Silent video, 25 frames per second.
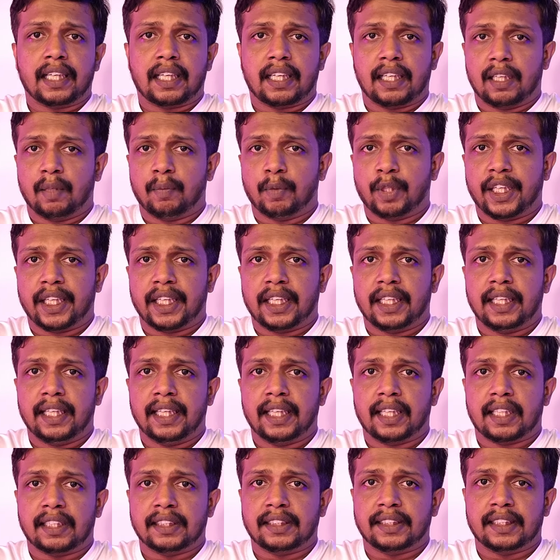களமுனைகளிலே
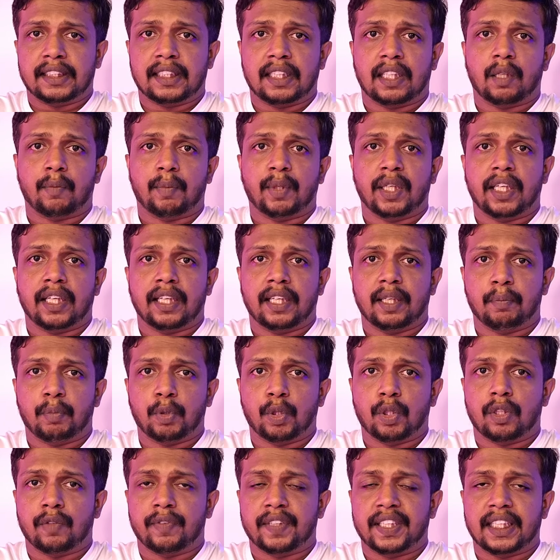ரஷ்ய சார்பாக
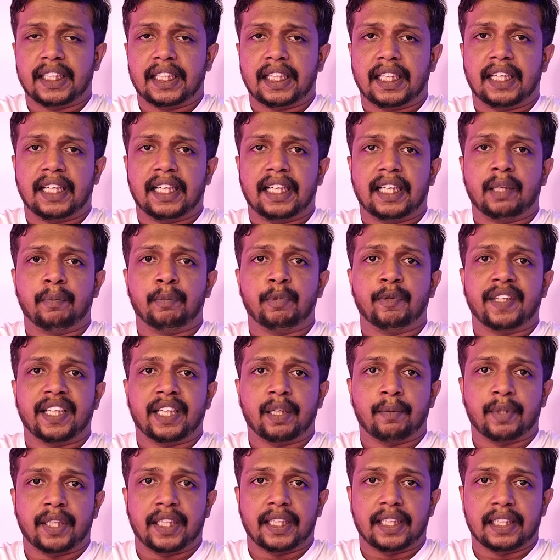போரிடுவதற்காக அனுப்பி
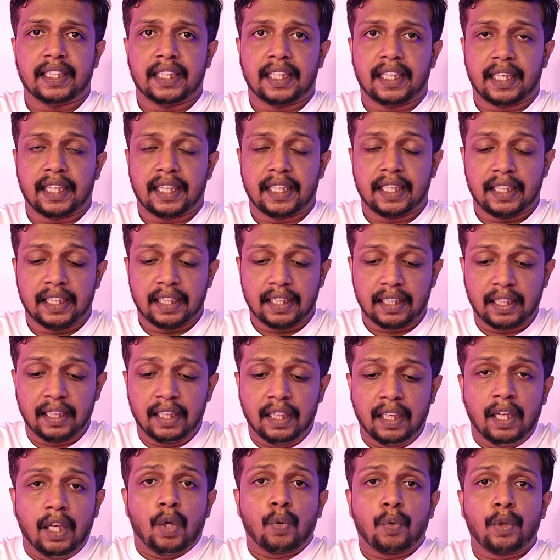வைக்கப்பட்டிருந்தார்கள்
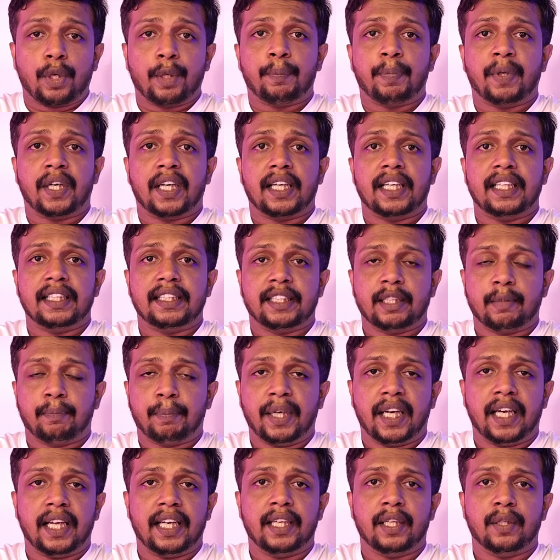குறிப்பாக
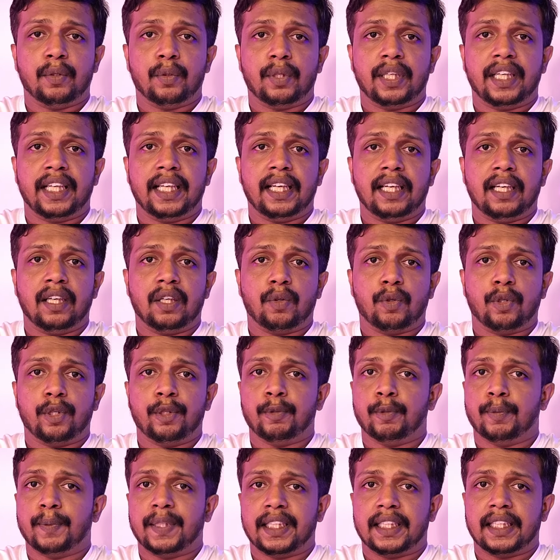ஜப்பானினுடைய
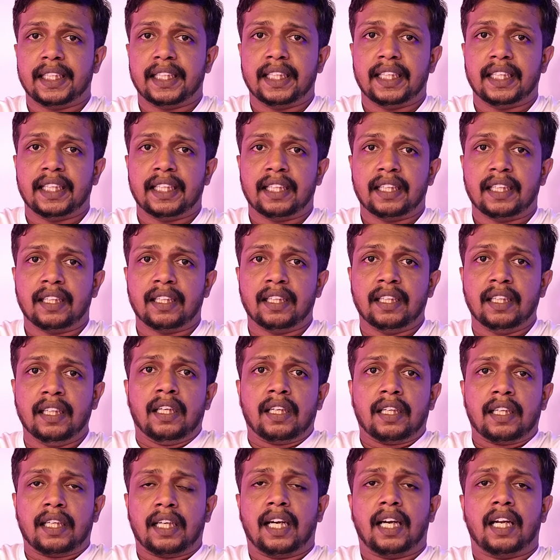ஓய்வு பெற்ற
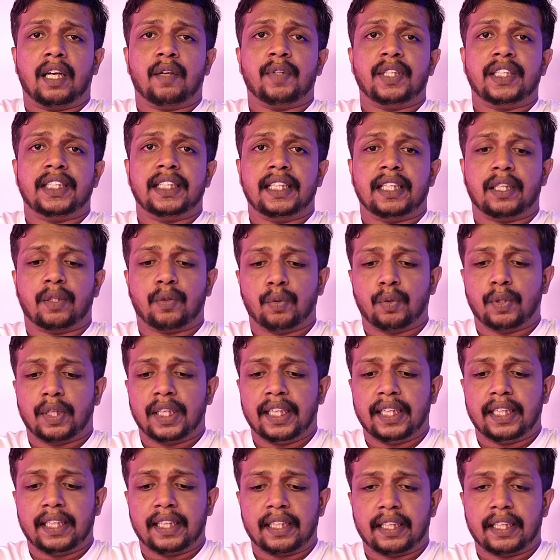இராணுவத்தினர் கூட